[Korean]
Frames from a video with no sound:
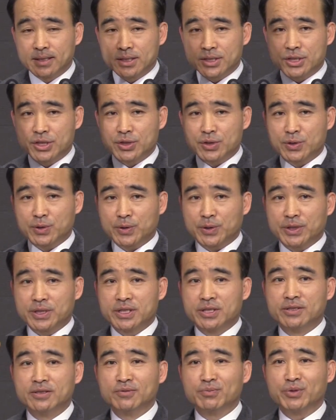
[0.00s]
스스로
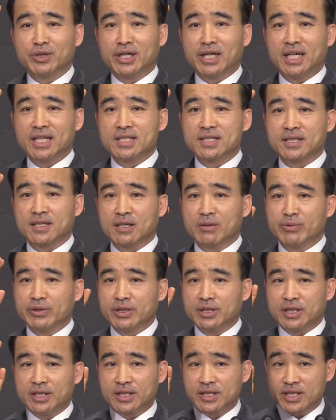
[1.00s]
증명할
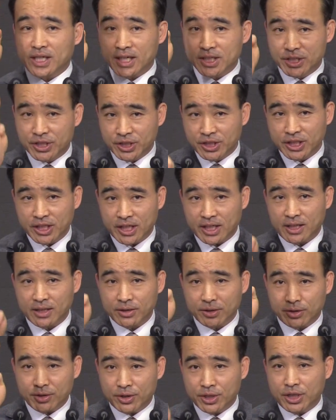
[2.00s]
사람은 네 자신이야.
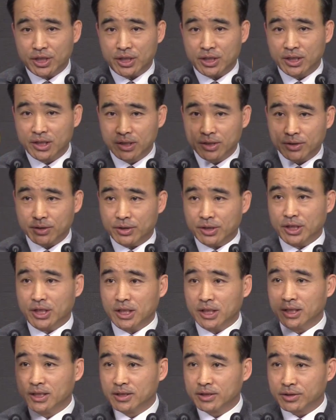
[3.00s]
너희,
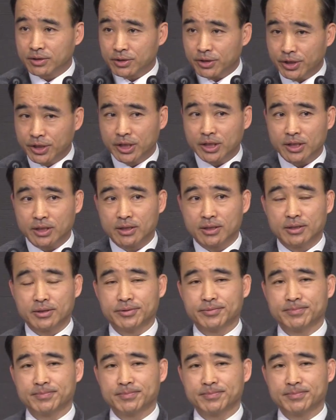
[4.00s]
너희, 너희.